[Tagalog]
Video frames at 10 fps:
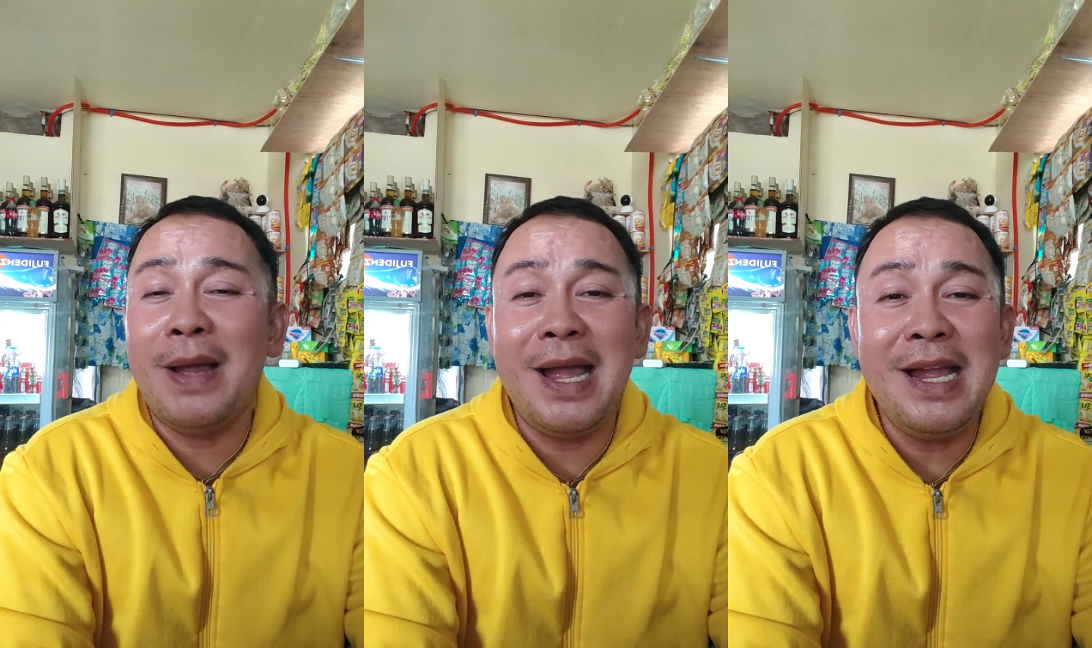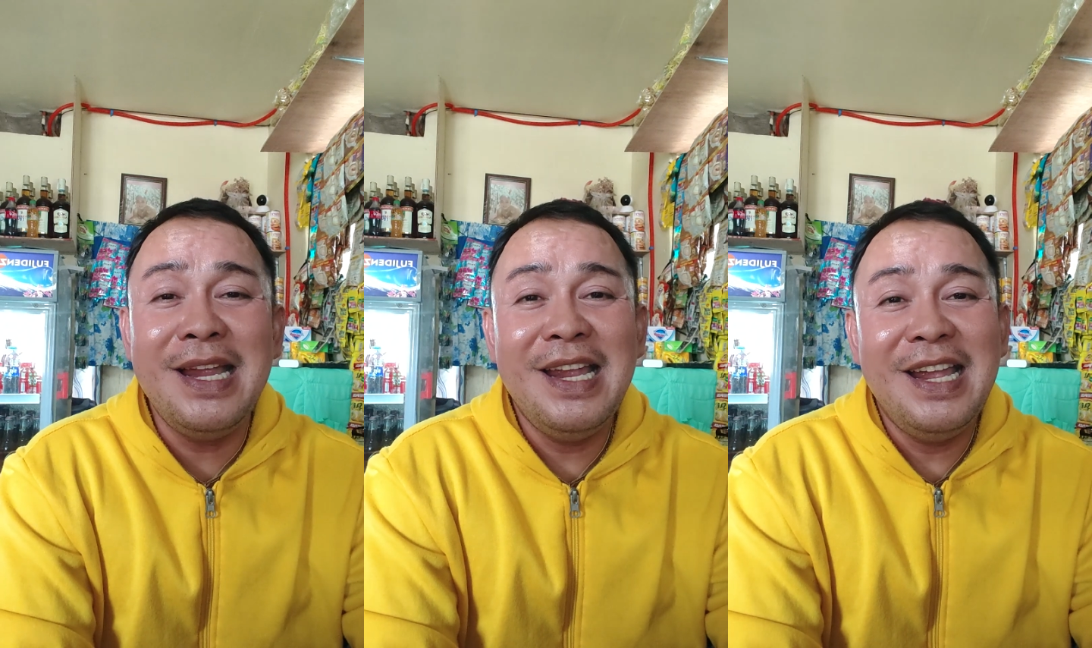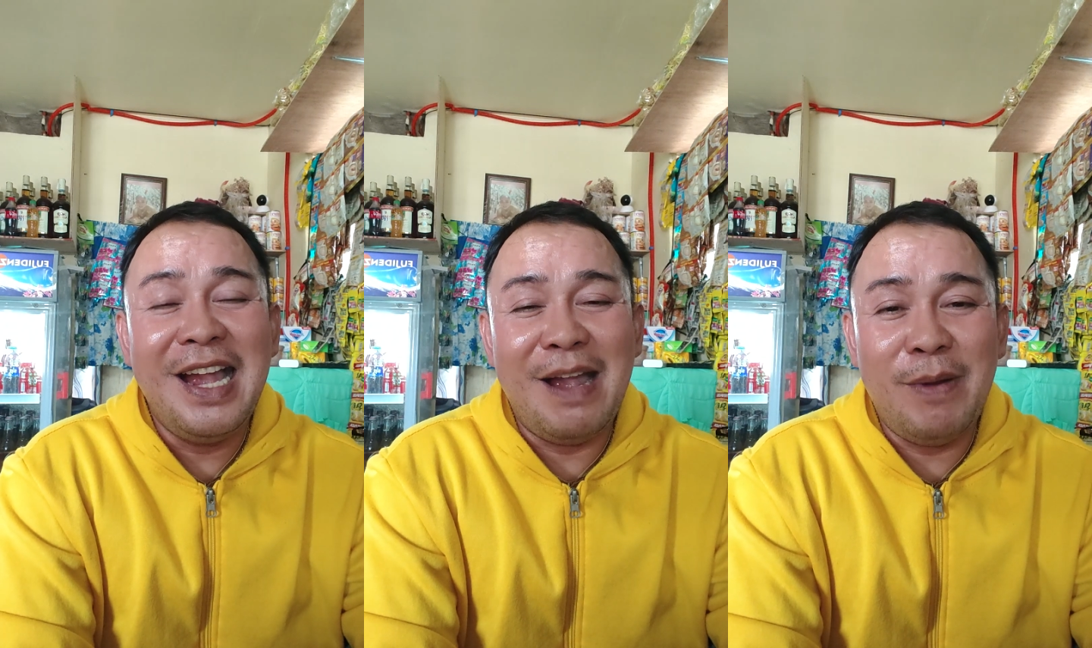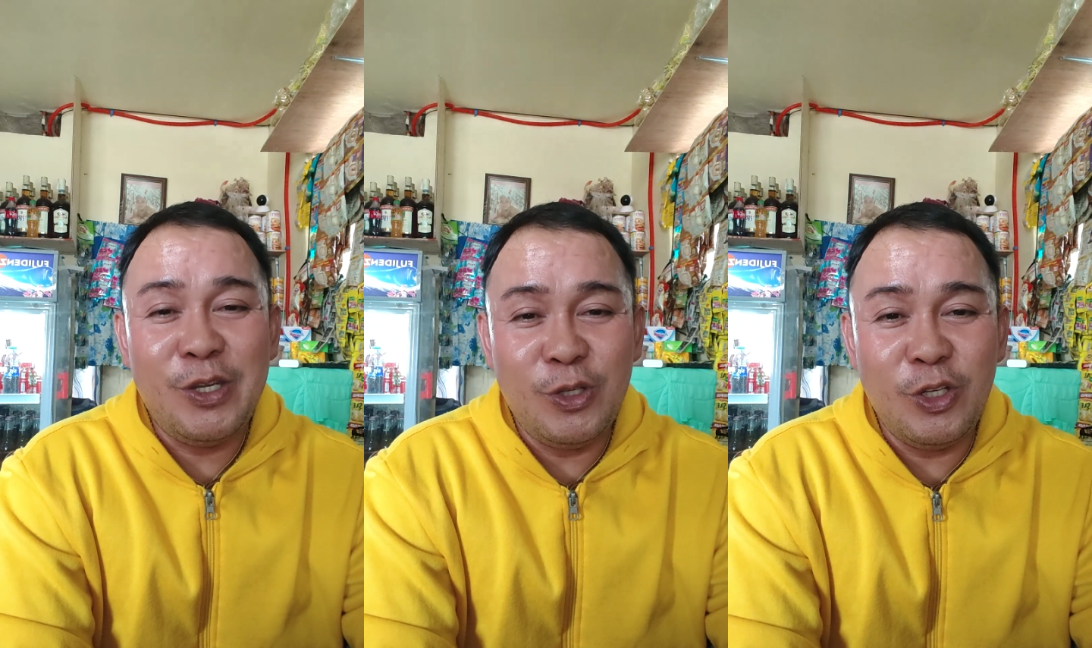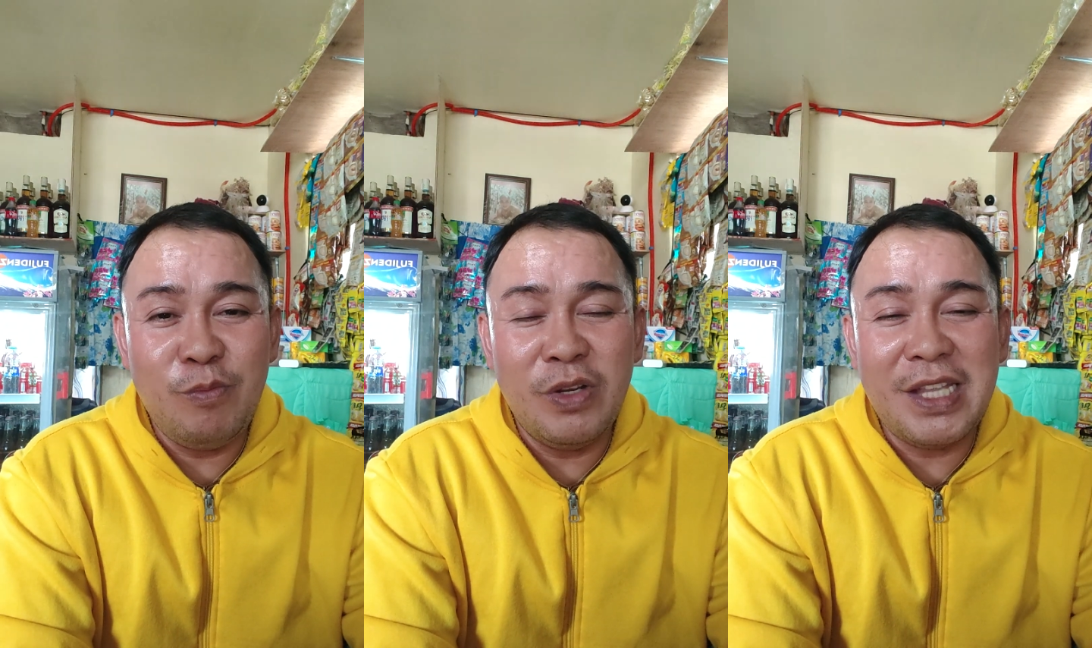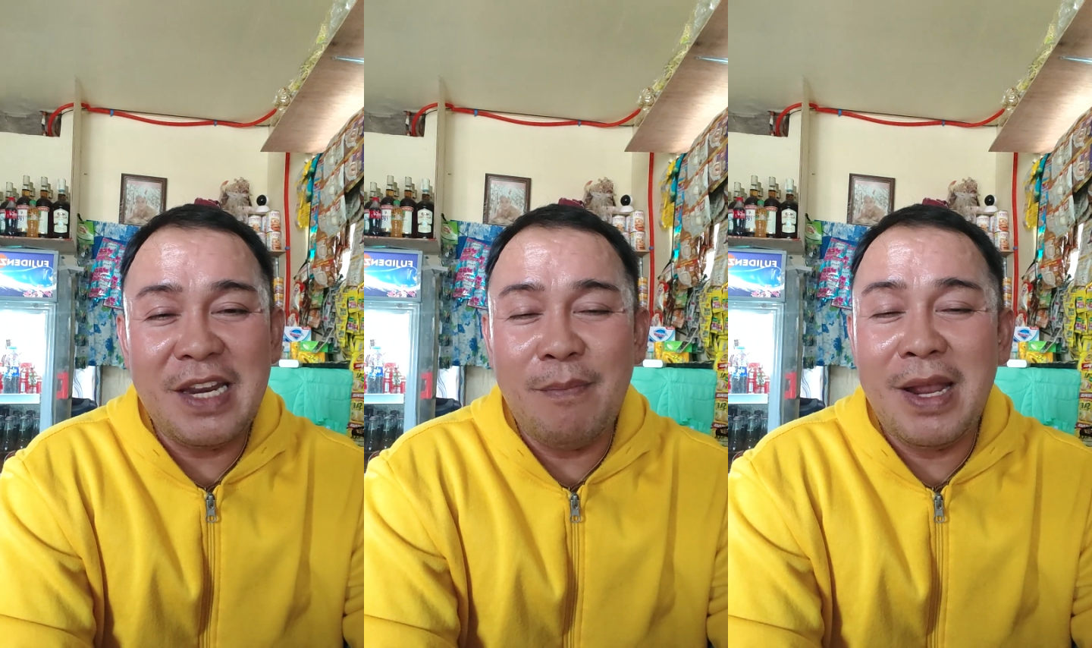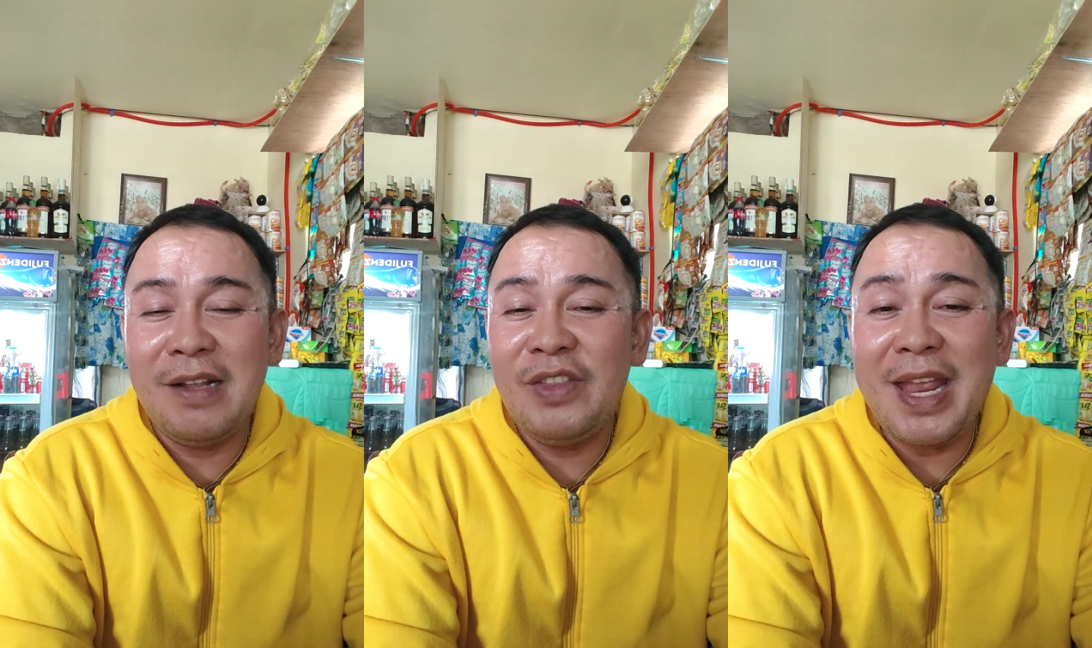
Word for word: pa, aba, shoot-shoot muna tayo ng vlog.